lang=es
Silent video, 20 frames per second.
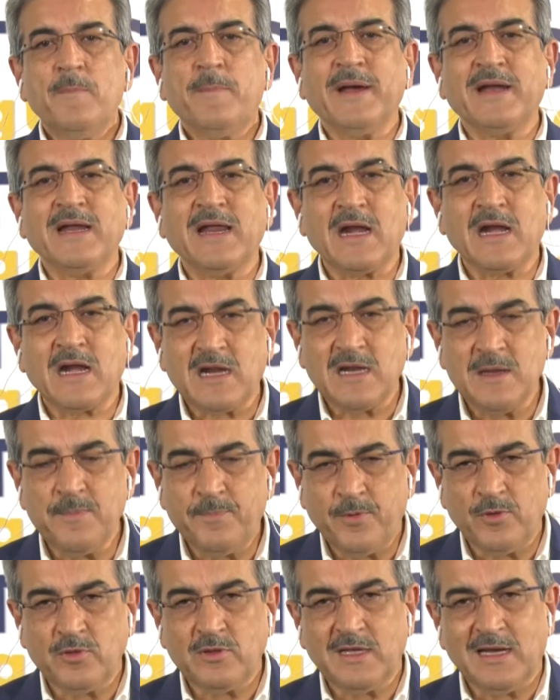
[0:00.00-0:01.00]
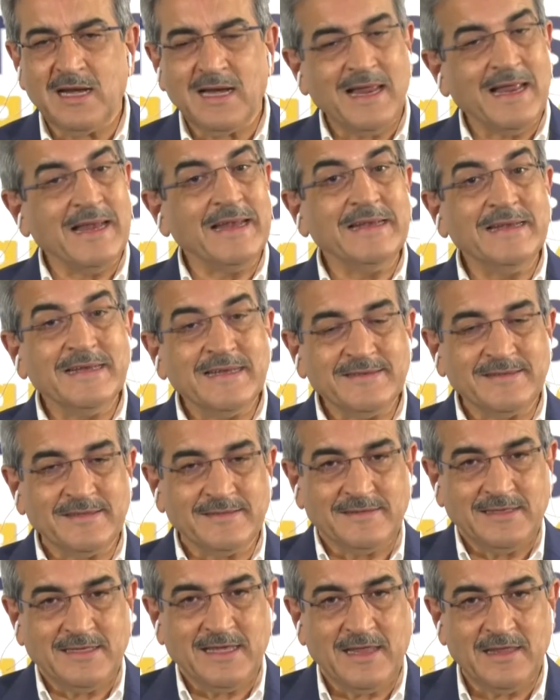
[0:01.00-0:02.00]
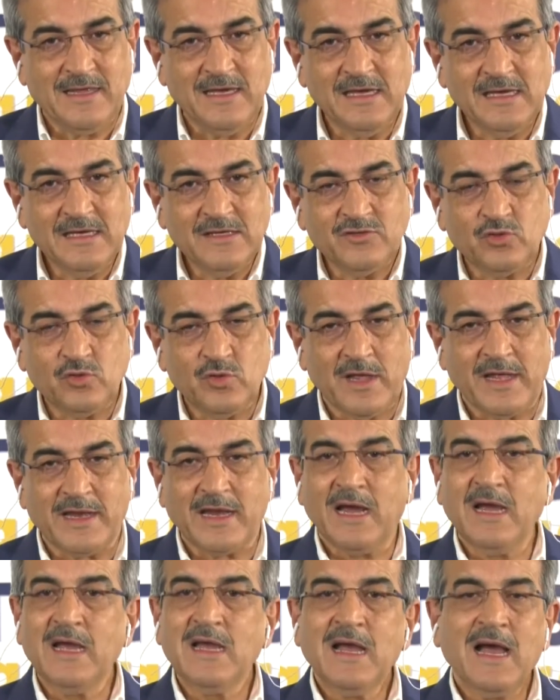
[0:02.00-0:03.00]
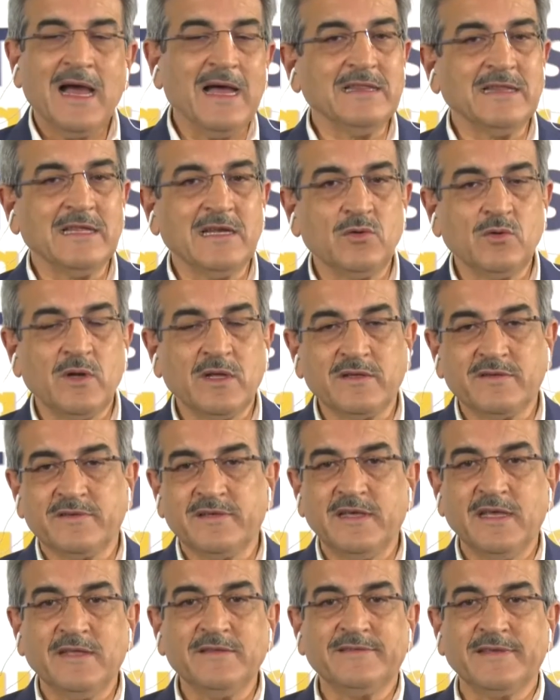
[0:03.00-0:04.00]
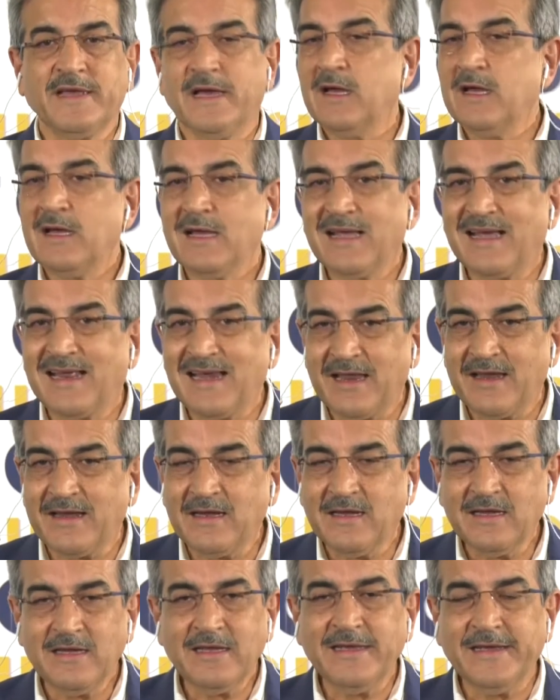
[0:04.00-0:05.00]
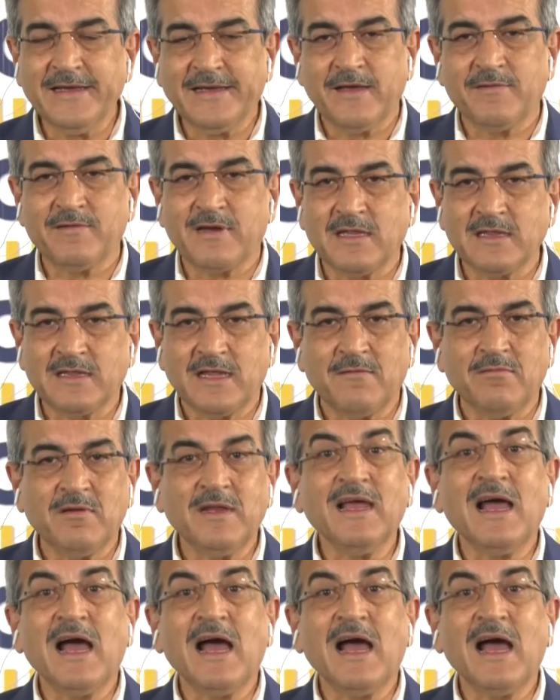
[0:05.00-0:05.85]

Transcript: para responder a las necesidades ciudadanas. Antes era una exigencia clara, inquebrantable,